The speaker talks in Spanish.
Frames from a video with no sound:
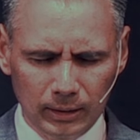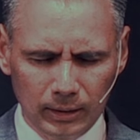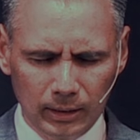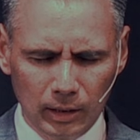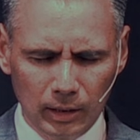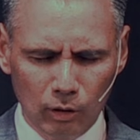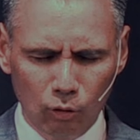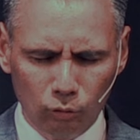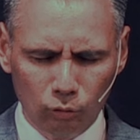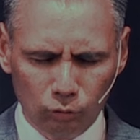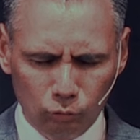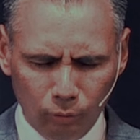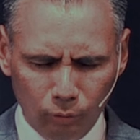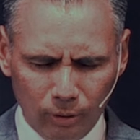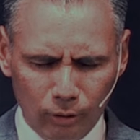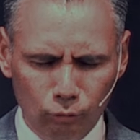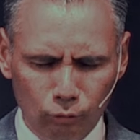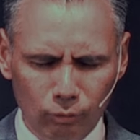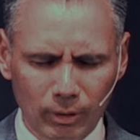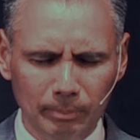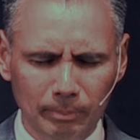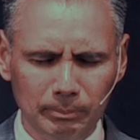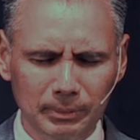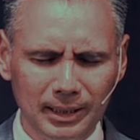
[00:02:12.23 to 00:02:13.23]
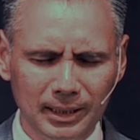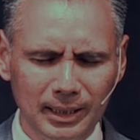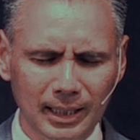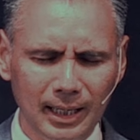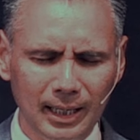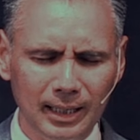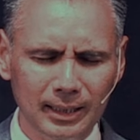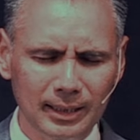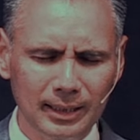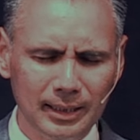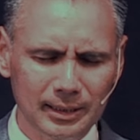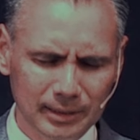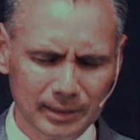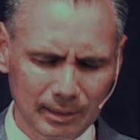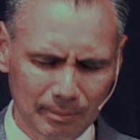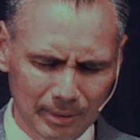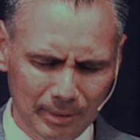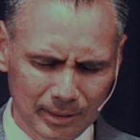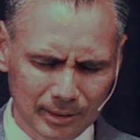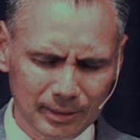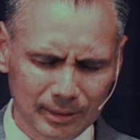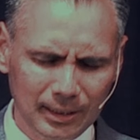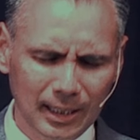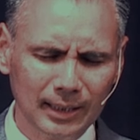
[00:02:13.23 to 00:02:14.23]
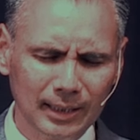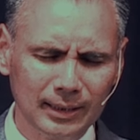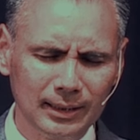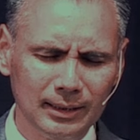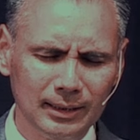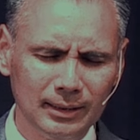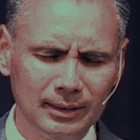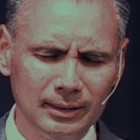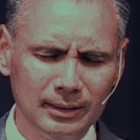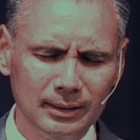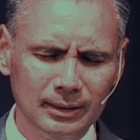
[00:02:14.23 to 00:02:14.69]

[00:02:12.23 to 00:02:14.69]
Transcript: y con tu ayuda aplicar este mensaje.